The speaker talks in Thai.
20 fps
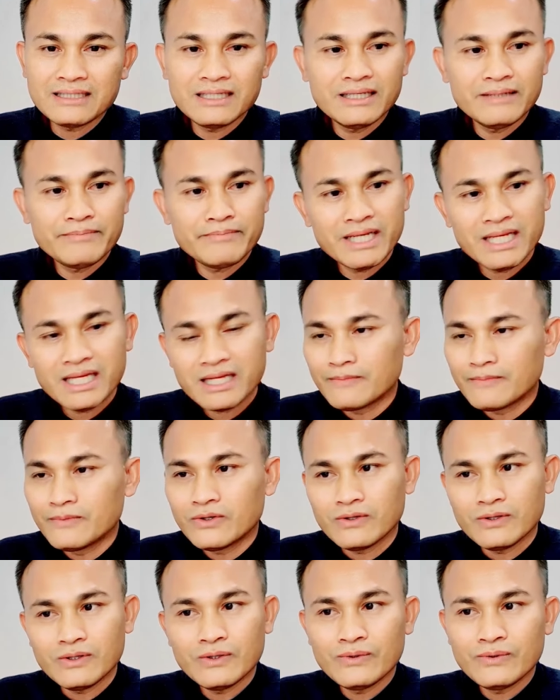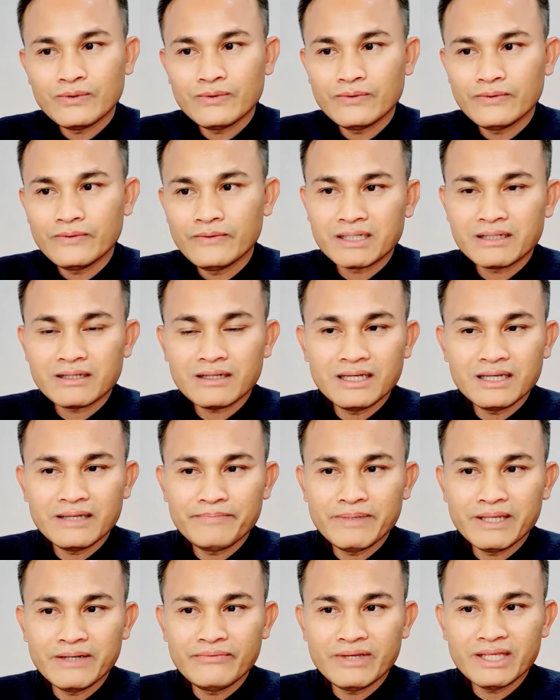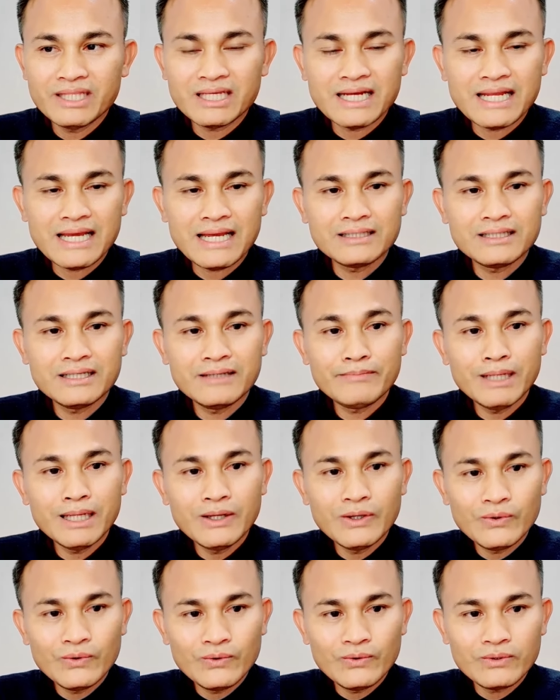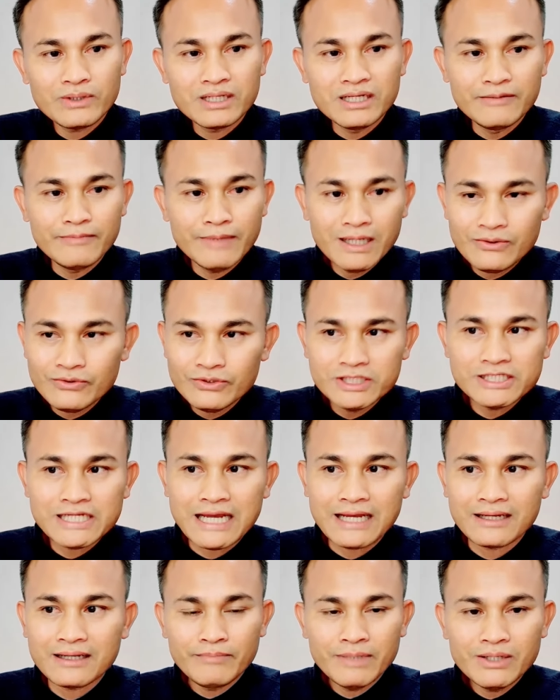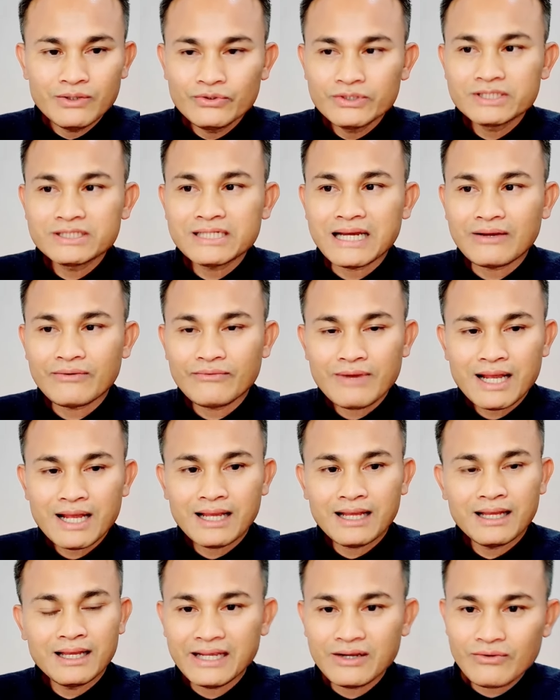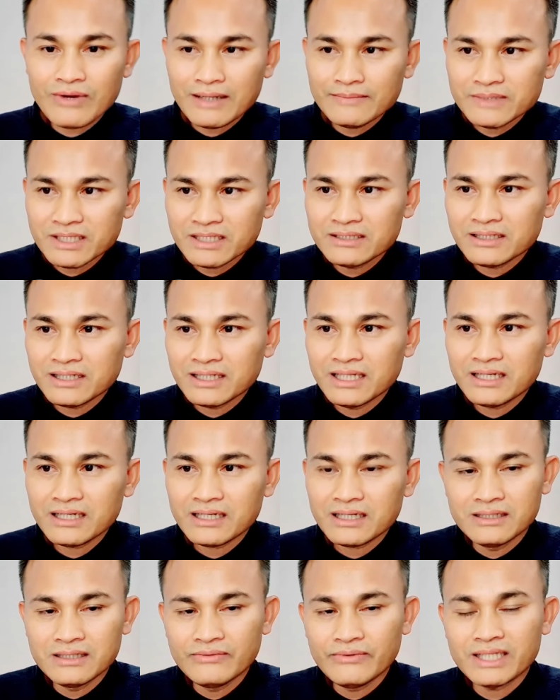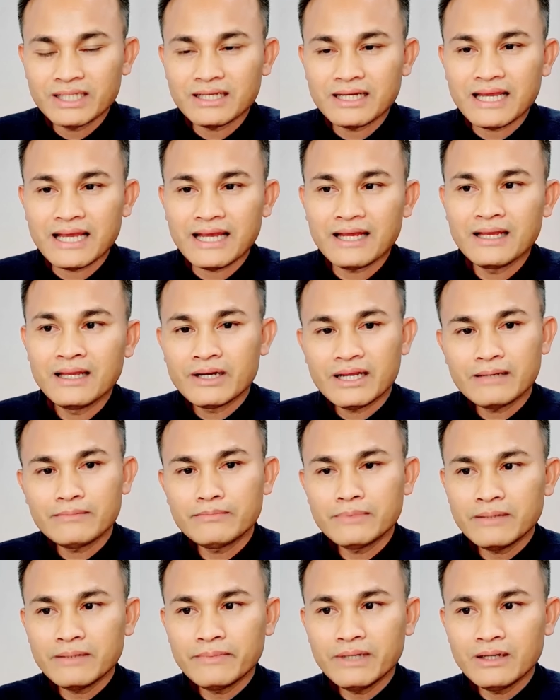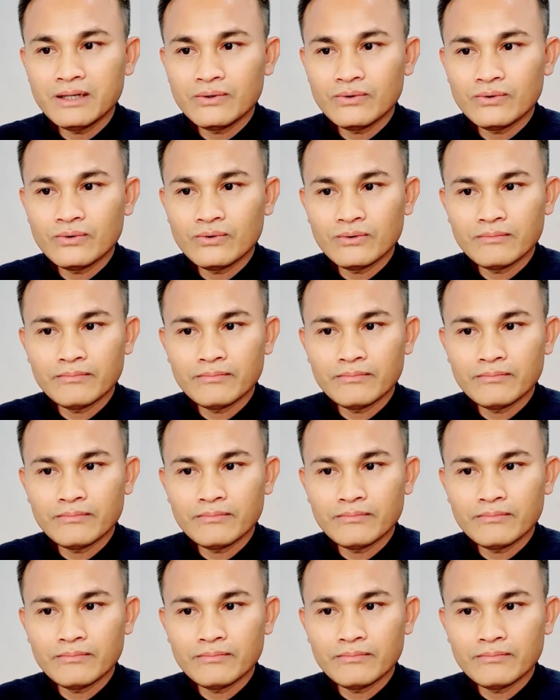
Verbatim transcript: ที่ไม่ได้กำหนดรู้ มันก็เลยเป็นเวทนาที่ไม่รู้ คือไม่รู้จัก ไม่รู้จักว่าไอ้ความเฉยเฉยเนี่ยคือือเวทนาเพราะนั้นเมื่อไม่รู้